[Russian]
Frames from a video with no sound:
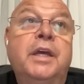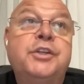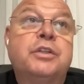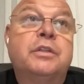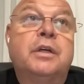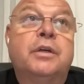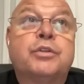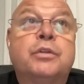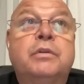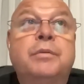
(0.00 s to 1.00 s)
Я считаю,
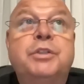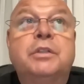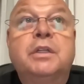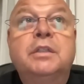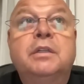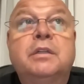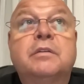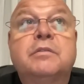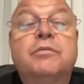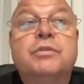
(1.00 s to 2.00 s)
что вообще надо
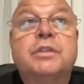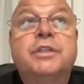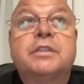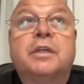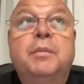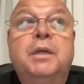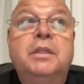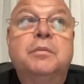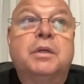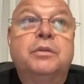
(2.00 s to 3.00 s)
вот сейчас
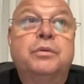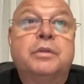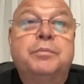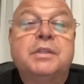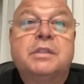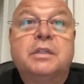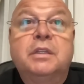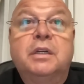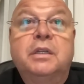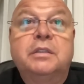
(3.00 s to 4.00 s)
командам, которые
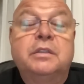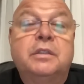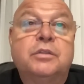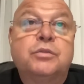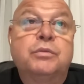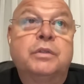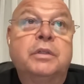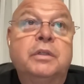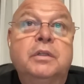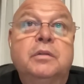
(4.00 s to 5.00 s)
пострадали от этих
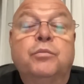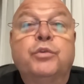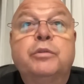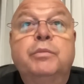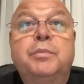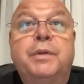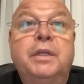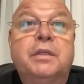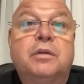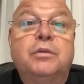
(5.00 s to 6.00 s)
судей, может быть,
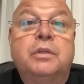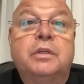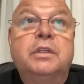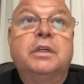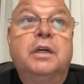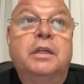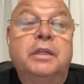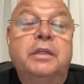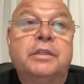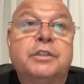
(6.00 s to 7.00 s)
принять какое-то
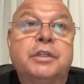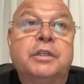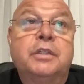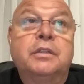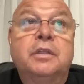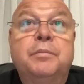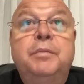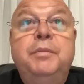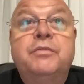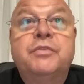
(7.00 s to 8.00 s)
радикальное решение.
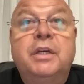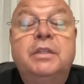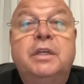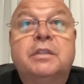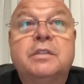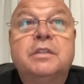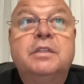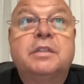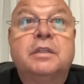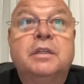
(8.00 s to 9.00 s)
Например, взять и
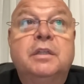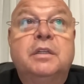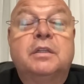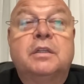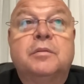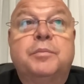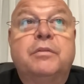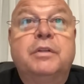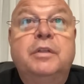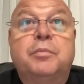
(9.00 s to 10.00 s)
отказаться э,
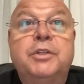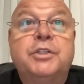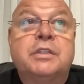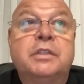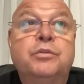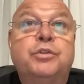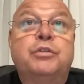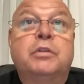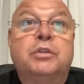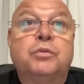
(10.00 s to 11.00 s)
проводить матчи
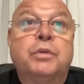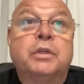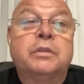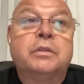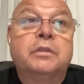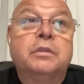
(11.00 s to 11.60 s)
следующего тура.